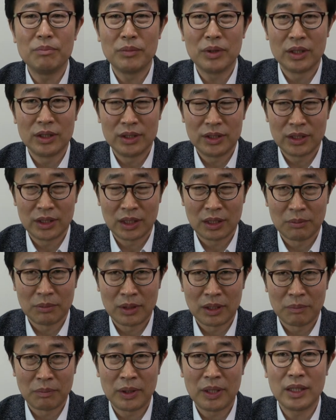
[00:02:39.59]

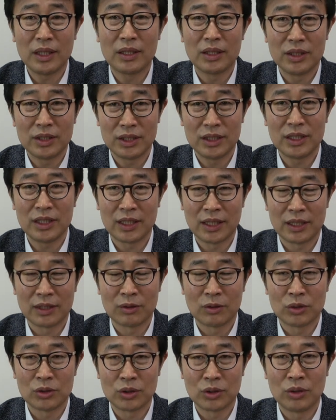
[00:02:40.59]
면적입니다.
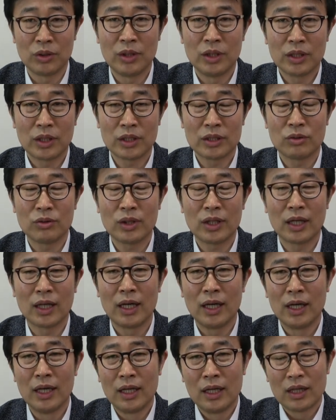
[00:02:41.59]
비거실이라는 거죠. 그래서 우리가
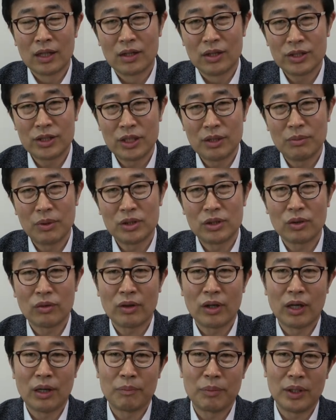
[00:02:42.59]
거실
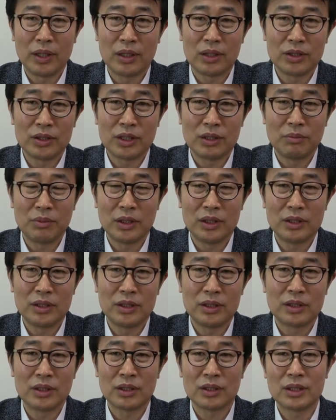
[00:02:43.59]
면적과 비거실
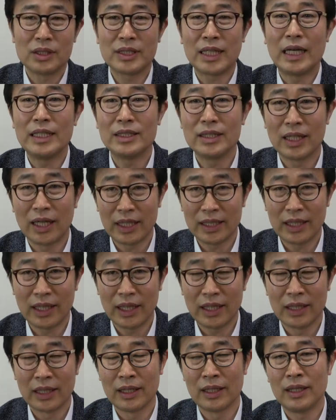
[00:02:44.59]
면적을 산정할
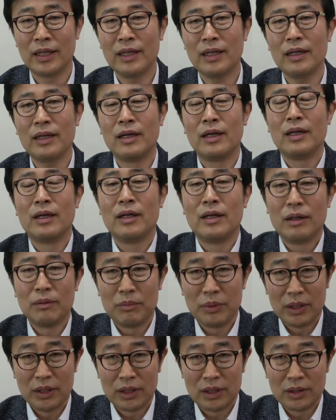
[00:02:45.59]
때에
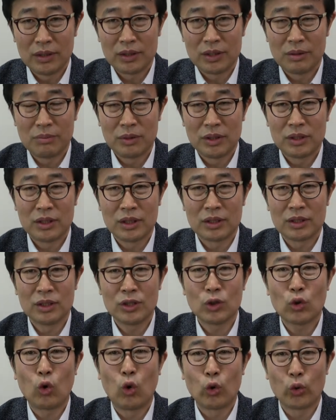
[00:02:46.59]
비거실
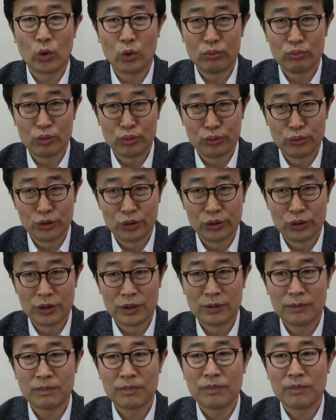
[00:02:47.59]
면적은 공용 부분,